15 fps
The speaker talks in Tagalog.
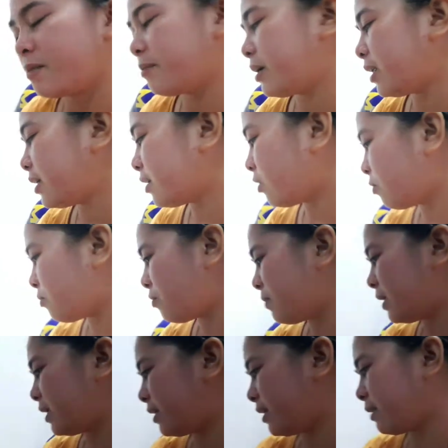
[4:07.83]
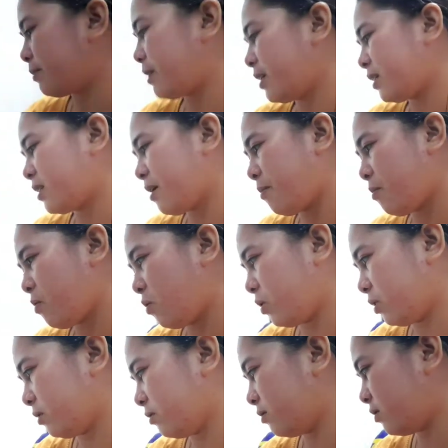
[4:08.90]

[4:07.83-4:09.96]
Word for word: Mahilig ako bumili ng mga sabon.